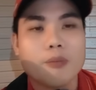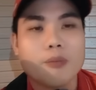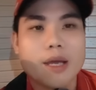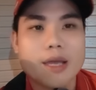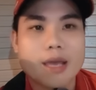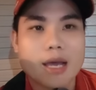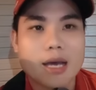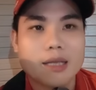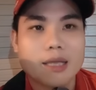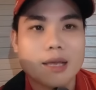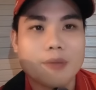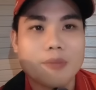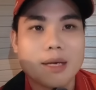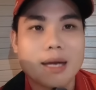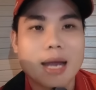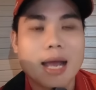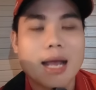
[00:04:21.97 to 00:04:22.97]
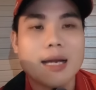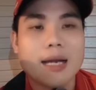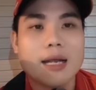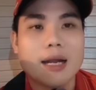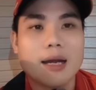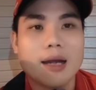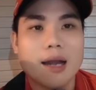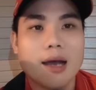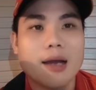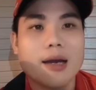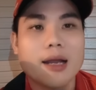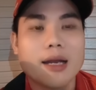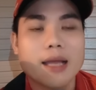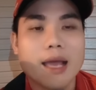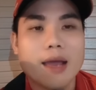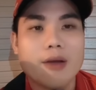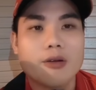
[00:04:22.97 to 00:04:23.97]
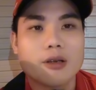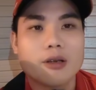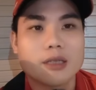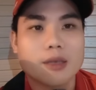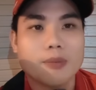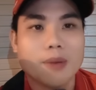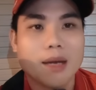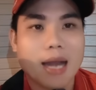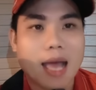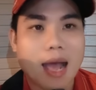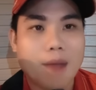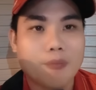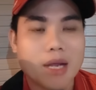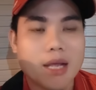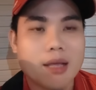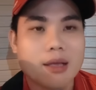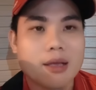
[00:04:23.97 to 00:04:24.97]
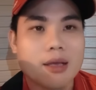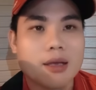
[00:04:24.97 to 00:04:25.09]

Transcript: bây giờ thì mình đã ờ, lỡ lên kèo rồi thì mình làm đi